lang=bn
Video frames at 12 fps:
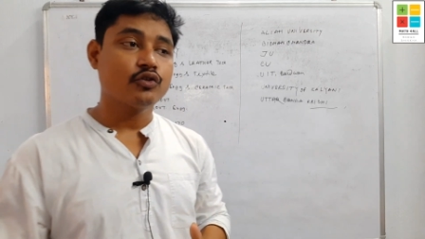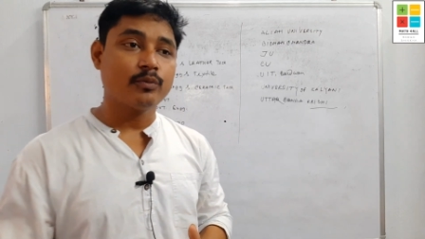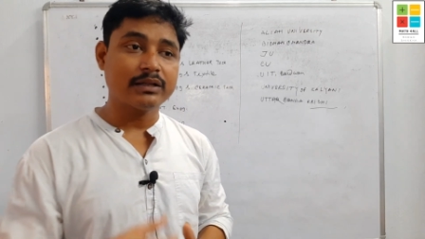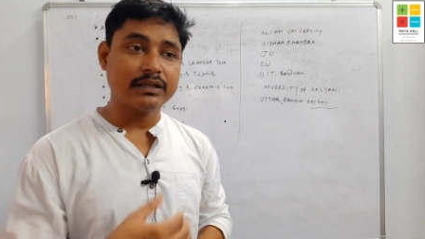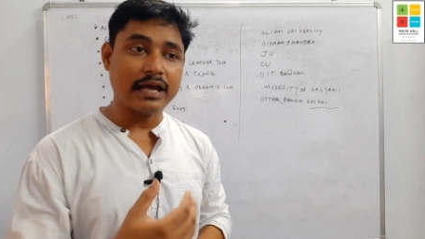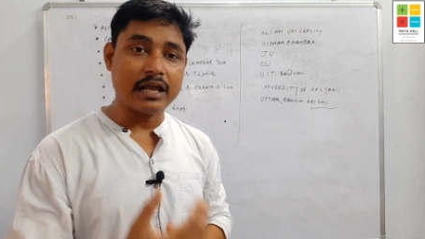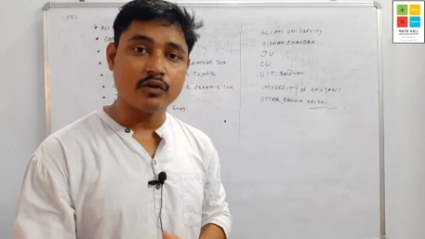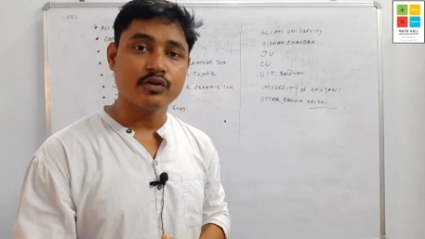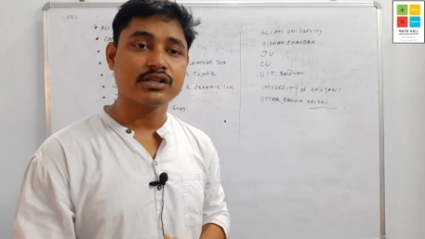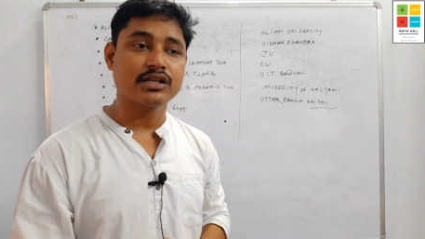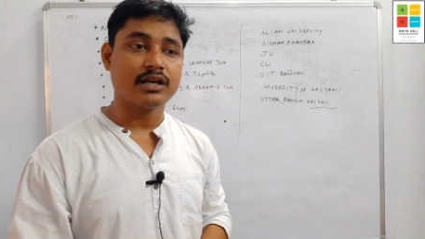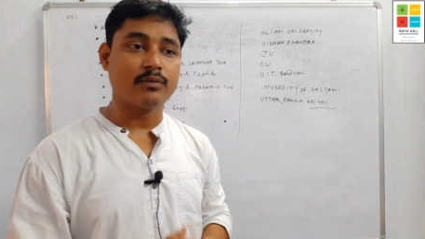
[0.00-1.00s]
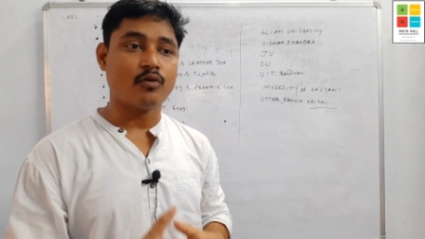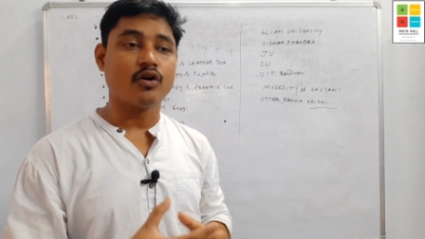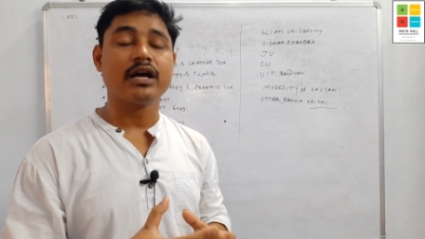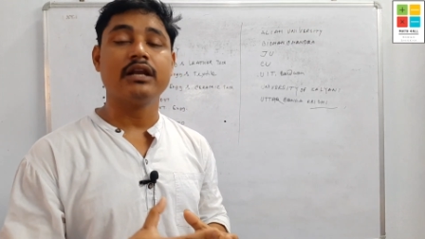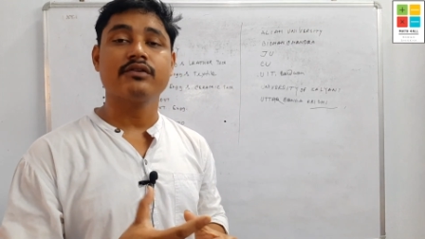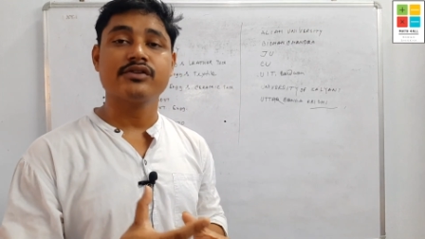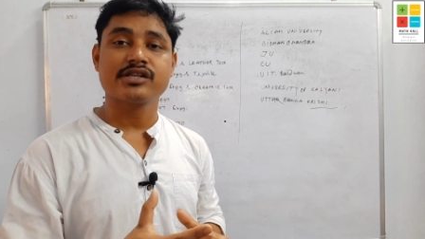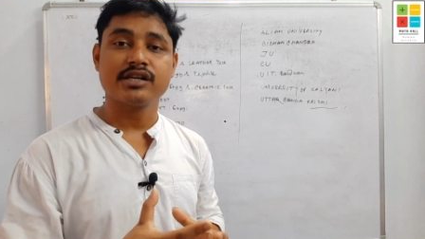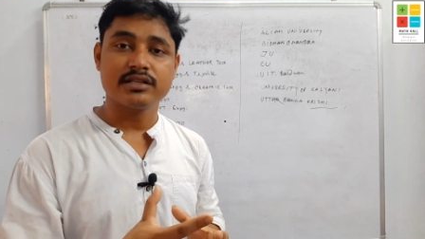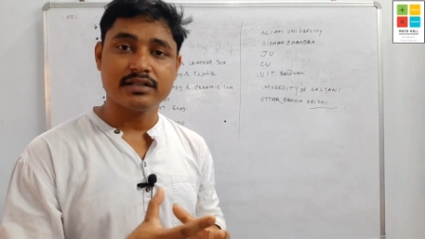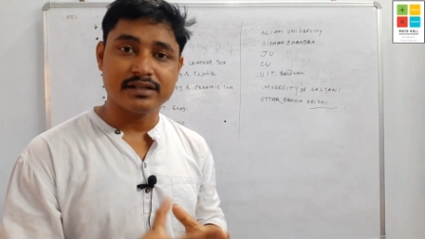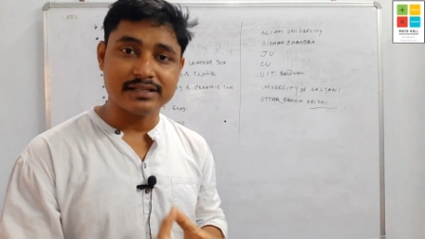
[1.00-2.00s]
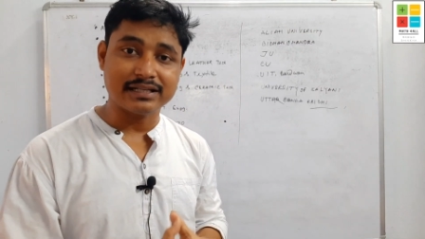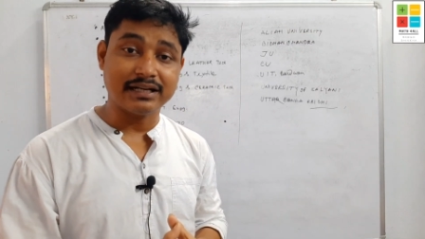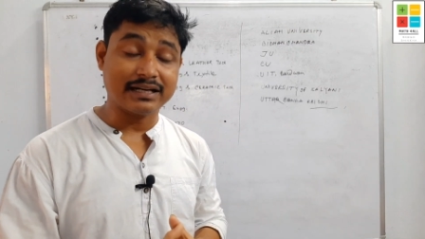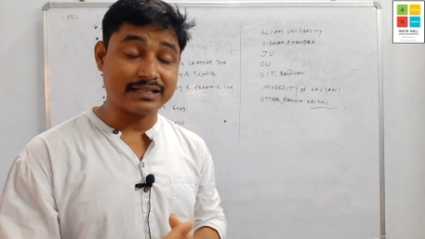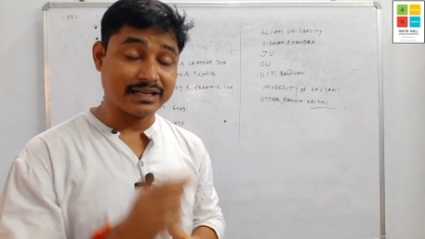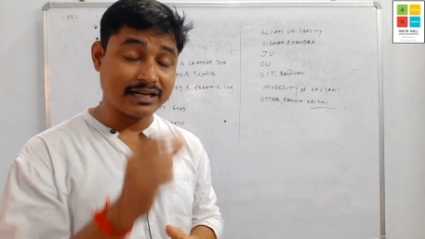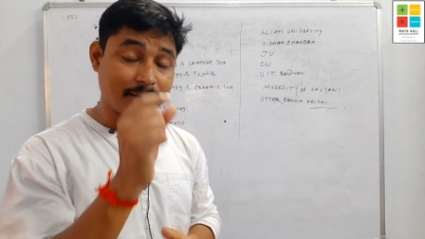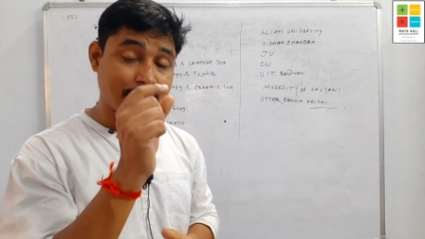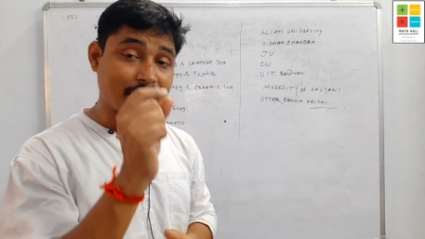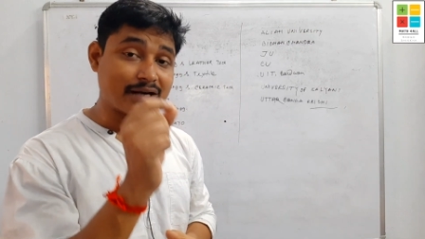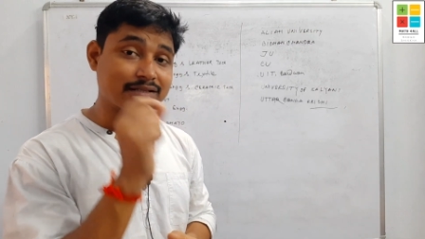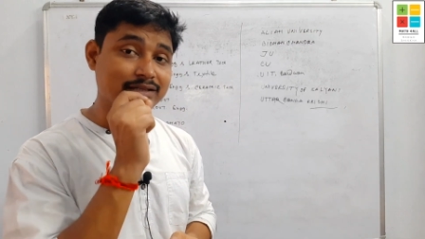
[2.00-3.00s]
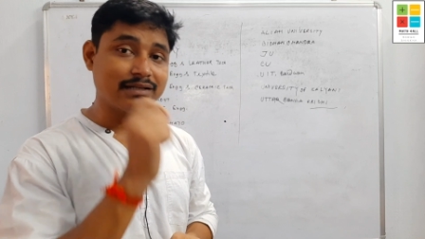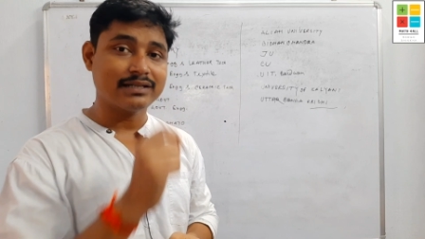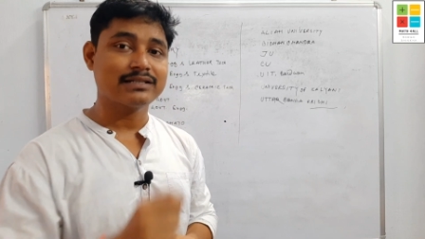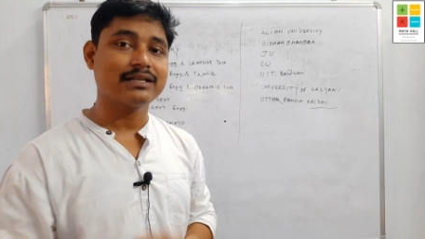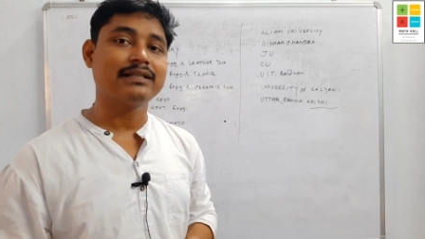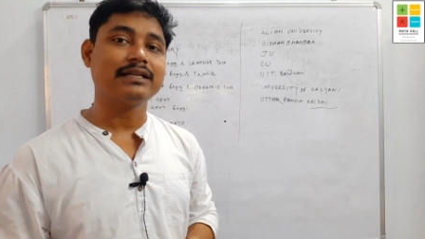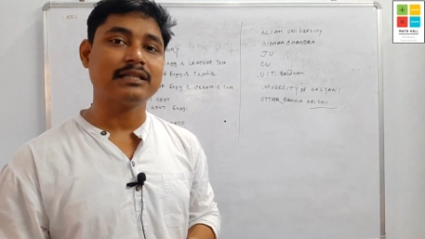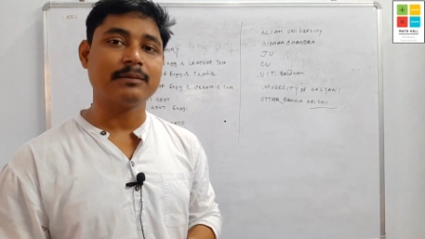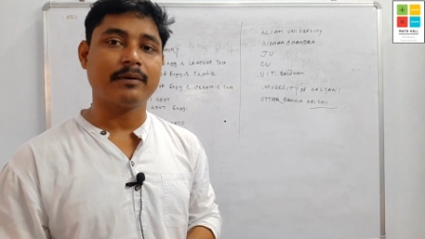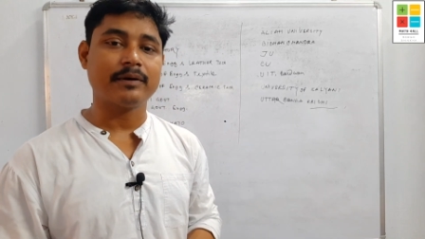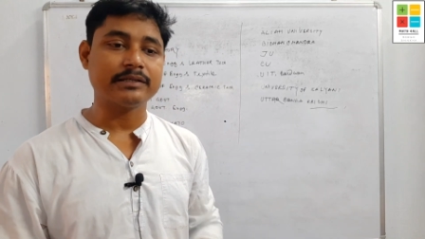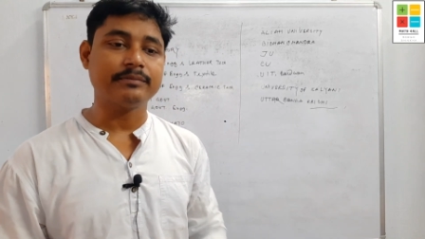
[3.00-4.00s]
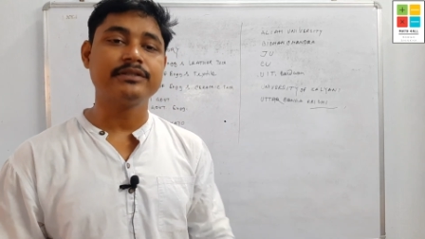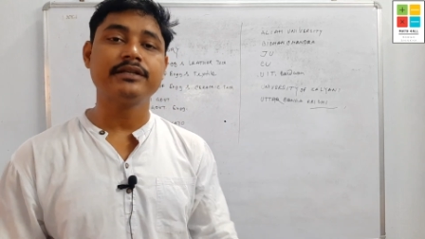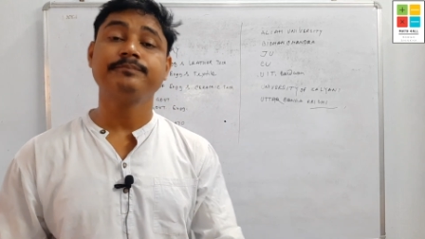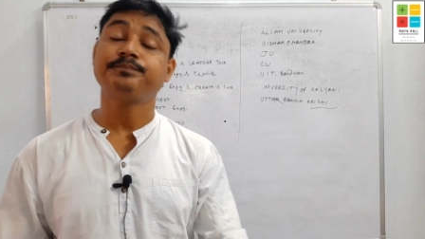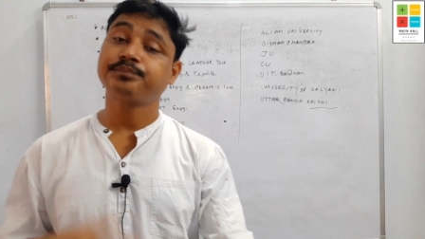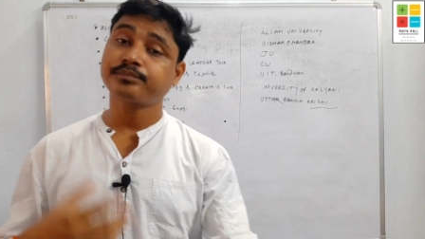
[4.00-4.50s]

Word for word: তোমাদের অ্যালোকেশনের মক অ্যালোকেশনের যে রেজাল্টটা সেখানে পার্সেন্টেজটা দেখতে পাওয়া যাবে যে